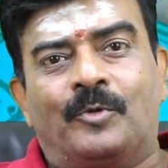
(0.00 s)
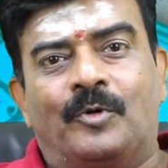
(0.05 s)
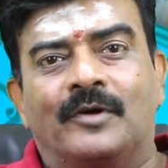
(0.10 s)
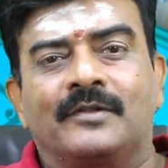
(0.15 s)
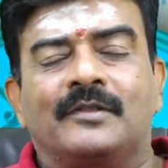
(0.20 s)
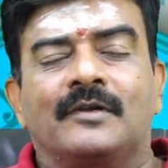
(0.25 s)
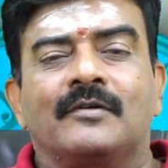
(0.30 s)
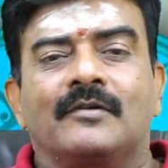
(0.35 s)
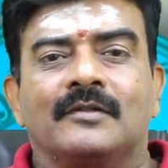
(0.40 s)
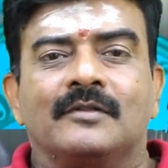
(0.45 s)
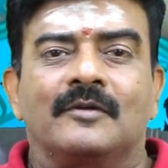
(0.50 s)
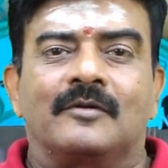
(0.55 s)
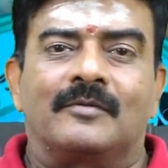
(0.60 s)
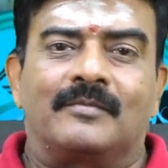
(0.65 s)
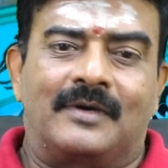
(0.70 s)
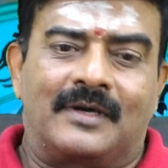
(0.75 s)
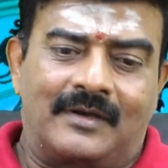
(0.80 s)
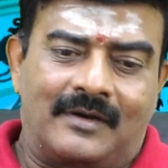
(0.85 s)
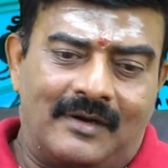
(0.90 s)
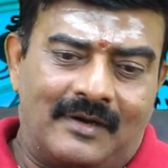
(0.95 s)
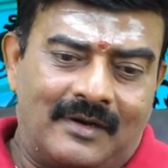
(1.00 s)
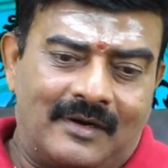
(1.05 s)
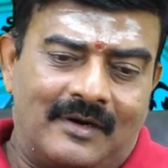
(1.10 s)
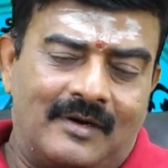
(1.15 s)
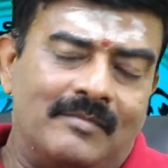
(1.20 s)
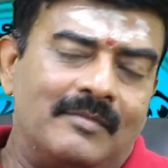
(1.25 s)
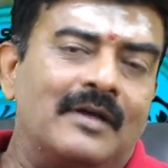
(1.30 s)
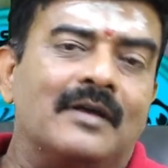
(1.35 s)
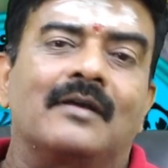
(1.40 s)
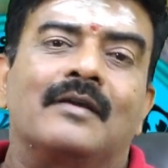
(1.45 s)
ஒருத்தருக்கு வந்து ஒரு மகர
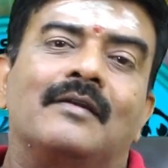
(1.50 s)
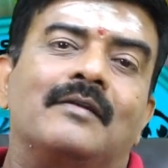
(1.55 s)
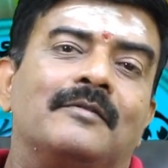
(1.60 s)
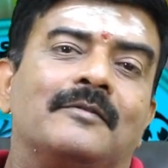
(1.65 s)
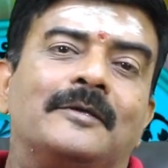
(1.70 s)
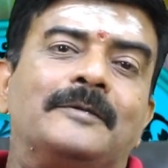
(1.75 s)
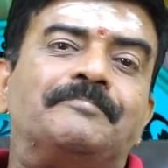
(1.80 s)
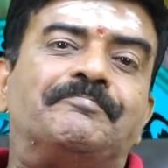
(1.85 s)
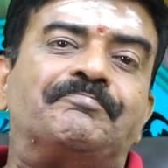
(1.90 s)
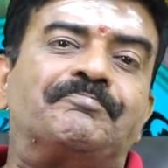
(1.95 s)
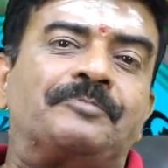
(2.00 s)
லக்னமாக இருந்து